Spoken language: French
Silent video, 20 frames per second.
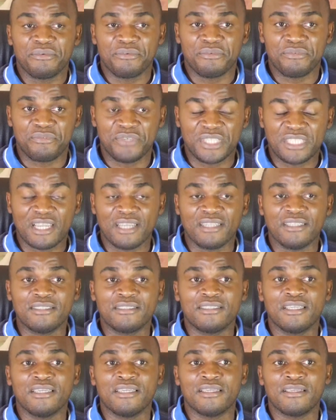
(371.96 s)

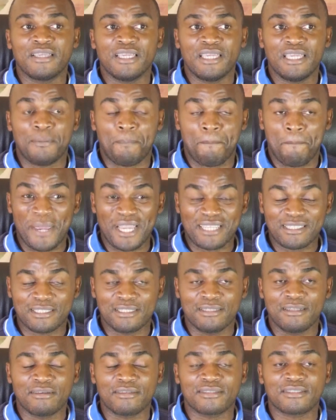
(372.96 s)
vitalité et
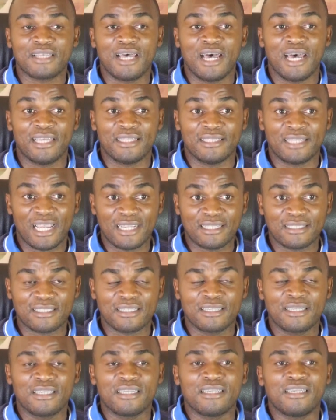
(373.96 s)
pertinence à un acte,
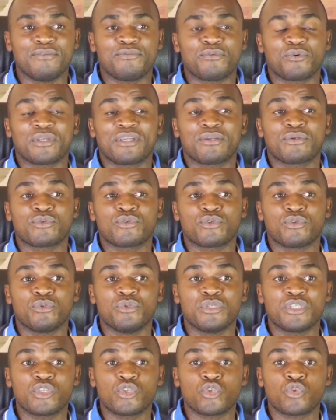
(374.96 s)
il faudrait que
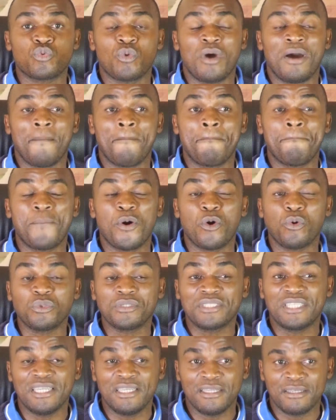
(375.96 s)
celui-ci soit
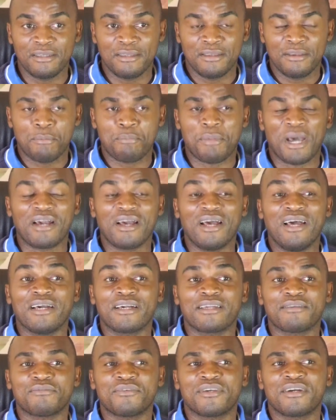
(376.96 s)
porté par un
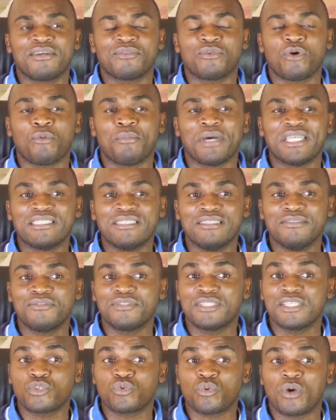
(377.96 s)
référent normatif
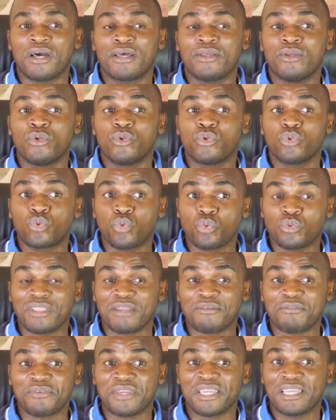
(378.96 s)
qui soit tout
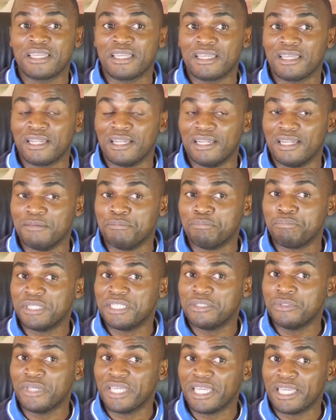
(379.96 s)
à fait
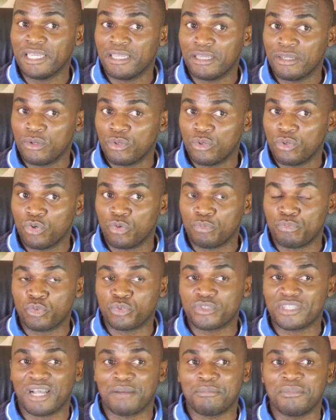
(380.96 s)
limpide et
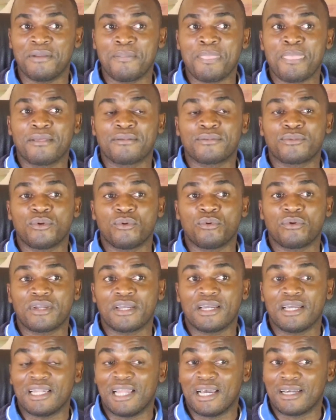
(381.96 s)
opposable. Donc
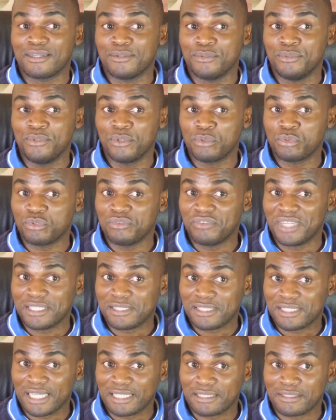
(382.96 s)
la réunion du
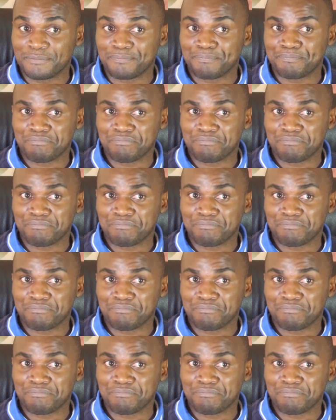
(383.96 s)
27